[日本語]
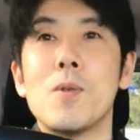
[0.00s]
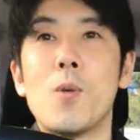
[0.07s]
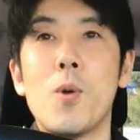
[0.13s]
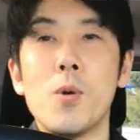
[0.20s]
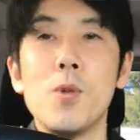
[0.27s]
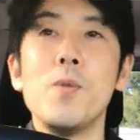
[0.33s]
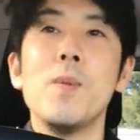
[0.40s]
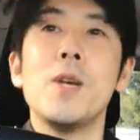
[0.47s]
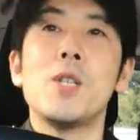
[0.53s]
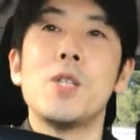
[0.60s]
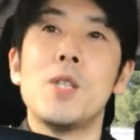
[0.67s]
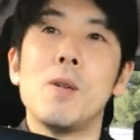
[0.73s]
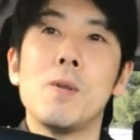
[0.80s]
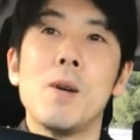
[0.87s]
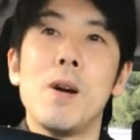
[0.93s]
う固有名
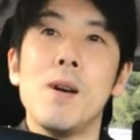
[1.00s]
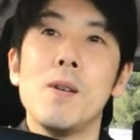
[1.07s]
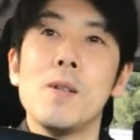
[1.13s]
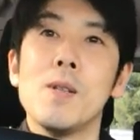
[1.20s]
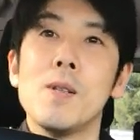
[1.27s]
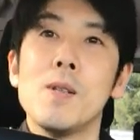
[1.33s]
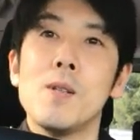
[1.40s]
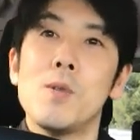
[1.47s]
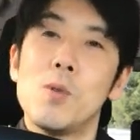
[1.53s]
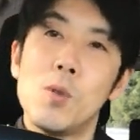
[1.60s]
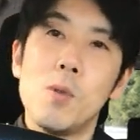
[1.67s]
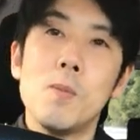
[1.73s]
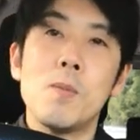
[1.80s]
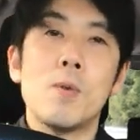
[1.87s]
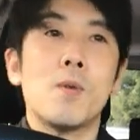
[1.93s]
詞っていうのが
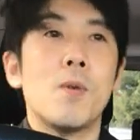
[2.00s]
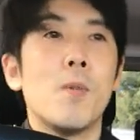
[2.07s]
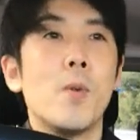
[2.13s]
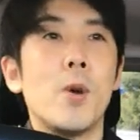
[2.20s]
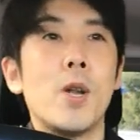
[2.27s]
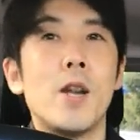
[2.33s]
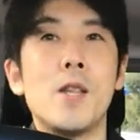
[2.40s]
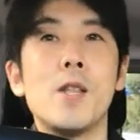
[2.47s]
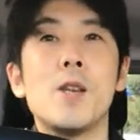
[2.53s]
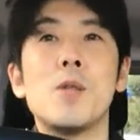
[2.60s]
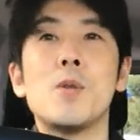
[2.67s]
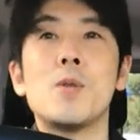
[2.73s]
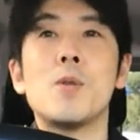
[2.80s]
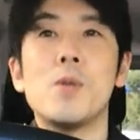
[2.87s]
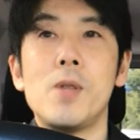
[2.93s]
どうも覚えられな
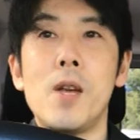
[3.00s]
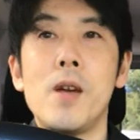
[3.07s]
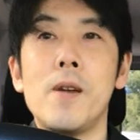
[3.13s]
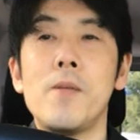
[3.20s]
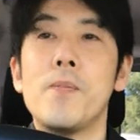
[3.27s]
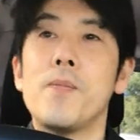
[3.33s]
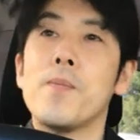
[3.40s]
いんですよね。